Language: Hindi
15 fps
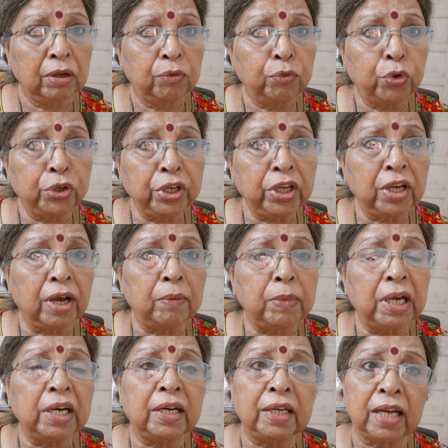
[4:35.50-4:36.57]
वही
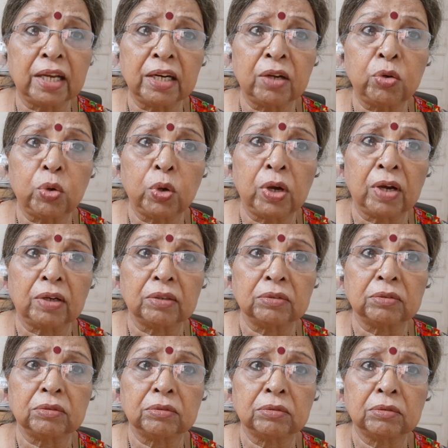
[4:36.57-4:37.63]
हमारा नारा होगा
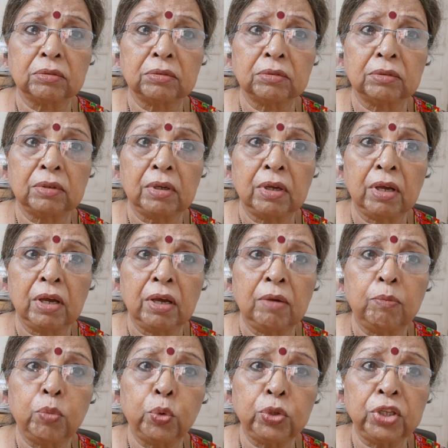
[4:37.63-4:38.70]

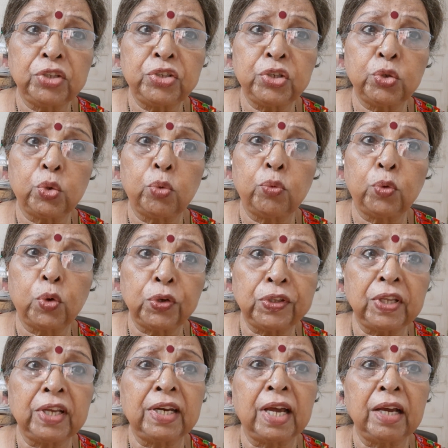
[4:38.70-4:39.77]
मोदी जी को वोट
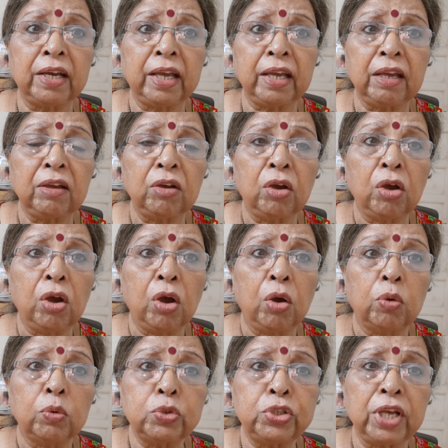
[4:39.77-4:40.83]
देना है
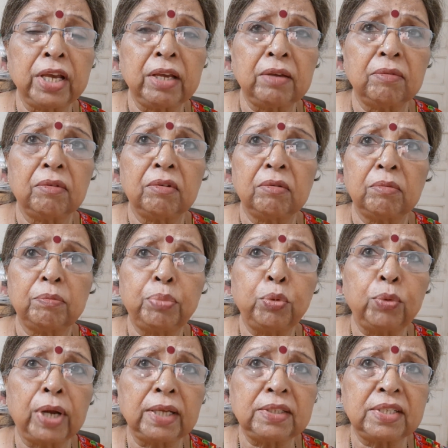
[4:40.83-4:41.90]
उसे
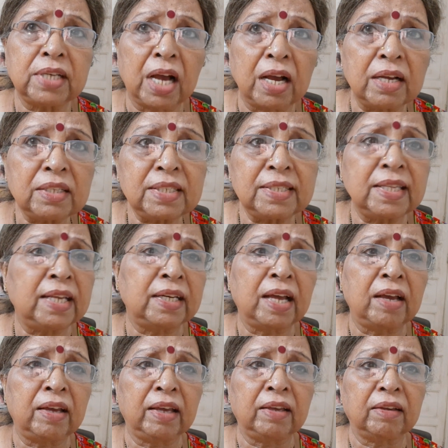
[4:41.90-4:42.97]
पूरा चांस देना
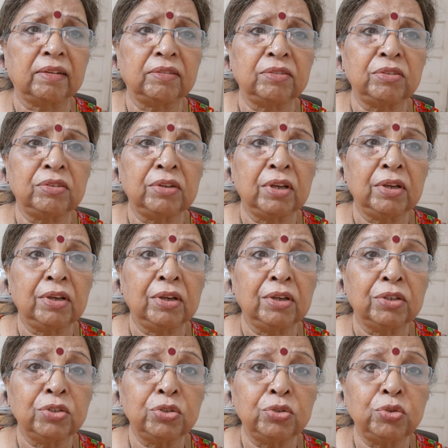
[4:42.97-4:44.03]
है
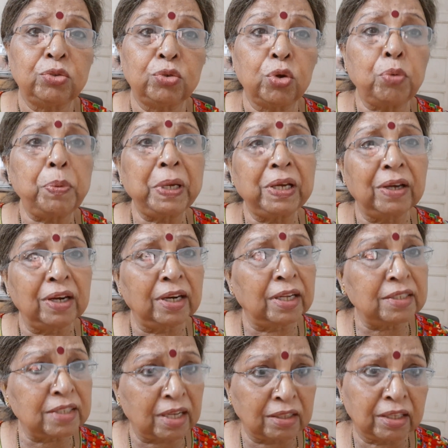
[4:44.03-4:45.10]
जो भी करना
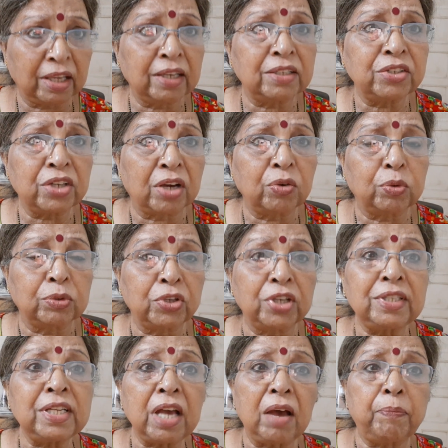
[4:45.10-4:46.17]
चाहते हैं चाहो
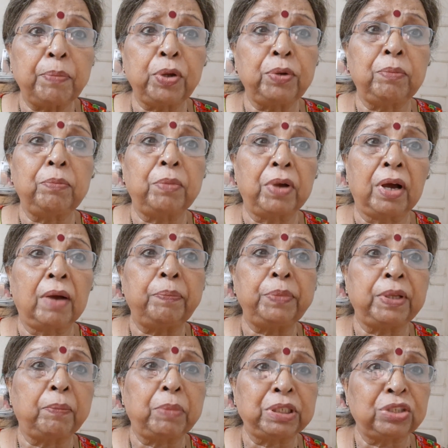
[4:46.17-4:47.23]
जैसे अपन
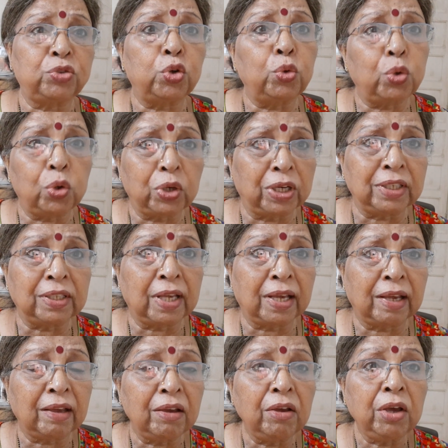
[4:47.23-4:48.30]
अपने बच्चों को करते
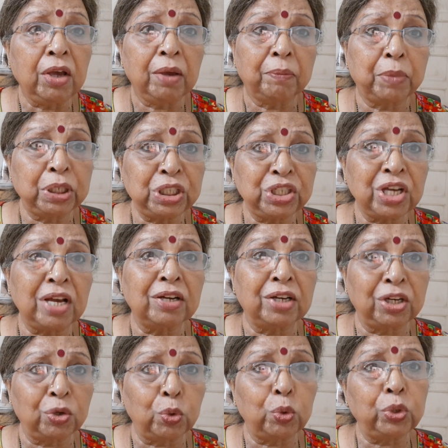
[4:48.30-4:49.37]
हैं बच्चा
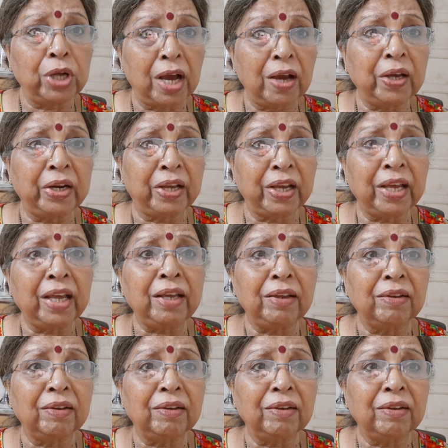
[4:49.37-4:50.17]
अगर होनहार है